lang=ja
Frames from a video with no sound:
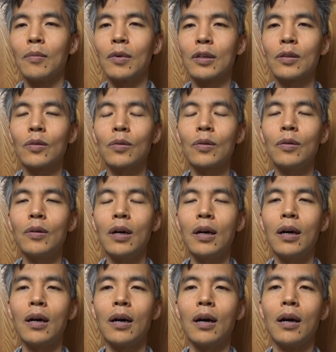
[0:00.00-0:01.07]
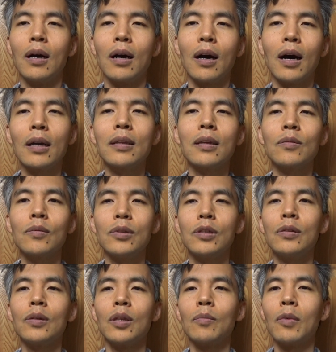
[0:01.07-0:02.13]
まあ、そこは相手の自
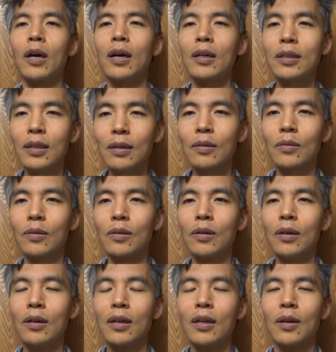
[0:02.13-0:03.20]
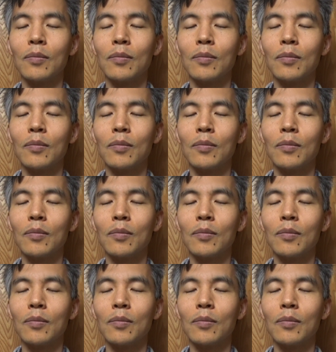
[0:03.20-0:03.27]
由に任せると、